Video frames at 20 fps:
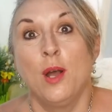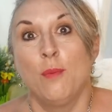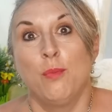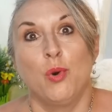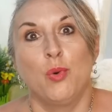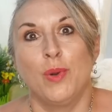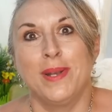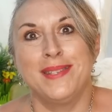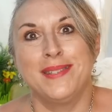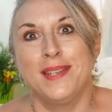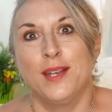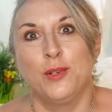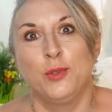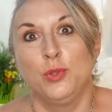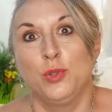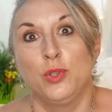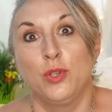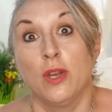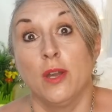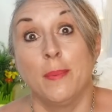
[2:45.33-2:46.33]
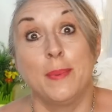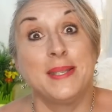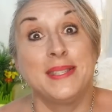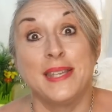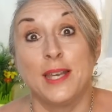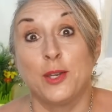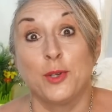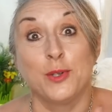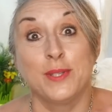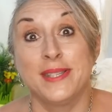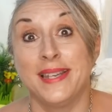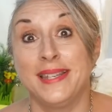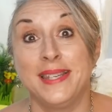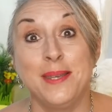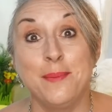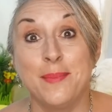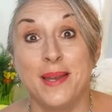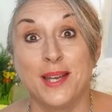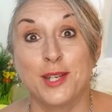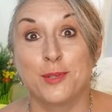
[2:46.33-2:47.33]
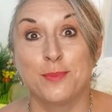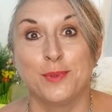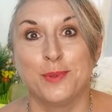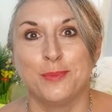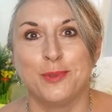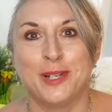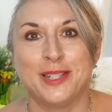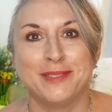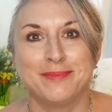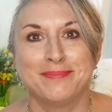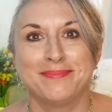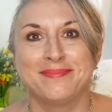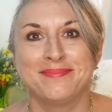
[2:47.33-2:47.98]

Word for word: Pourquoi c'est un coup de cœur Parce qu'il n'y a que ça qui marche pour moi.